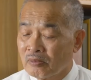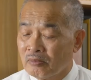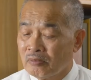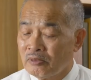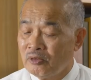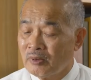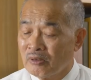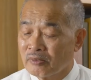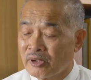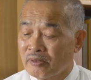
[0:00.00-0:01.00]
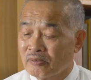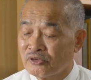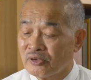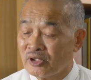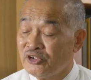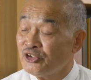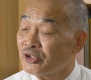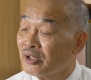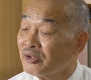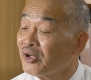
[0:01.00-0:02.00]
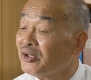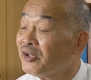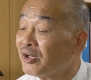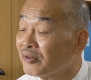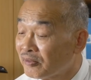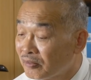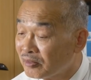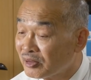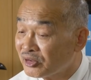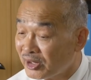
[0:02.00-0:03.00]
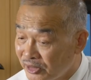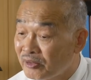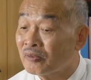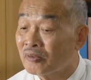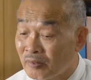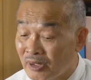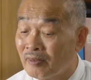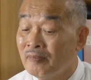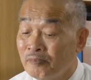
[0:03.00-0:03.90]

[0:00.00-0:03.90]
の今の稽古というのは1時間単位でやっておりますよね日本の場合